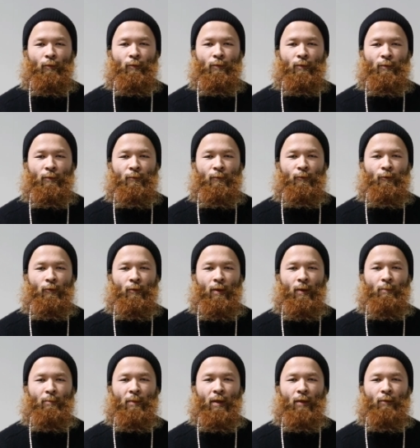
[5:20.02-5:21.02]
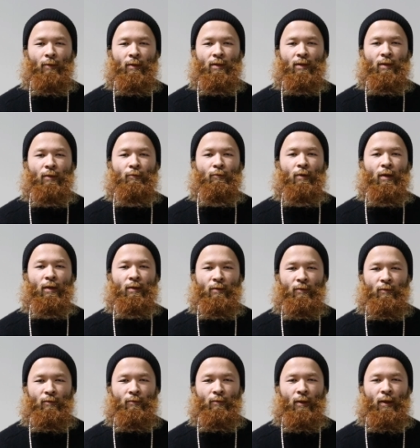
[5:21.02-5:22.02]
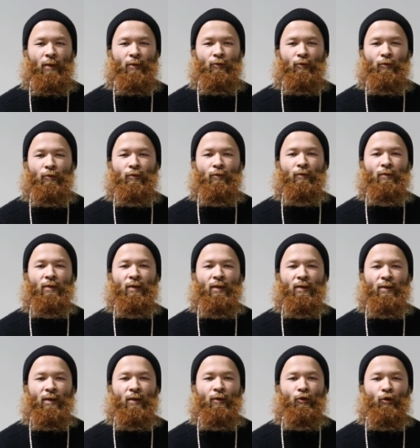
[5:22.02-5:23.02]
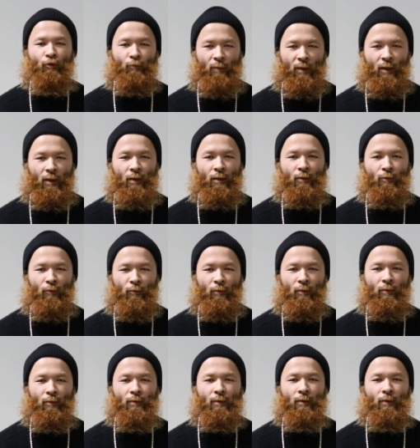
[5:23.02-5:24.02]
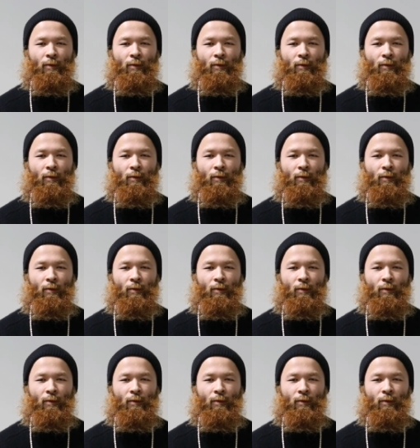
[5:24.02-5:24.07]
も、通常販売はしておらず、えー、受注生産のみの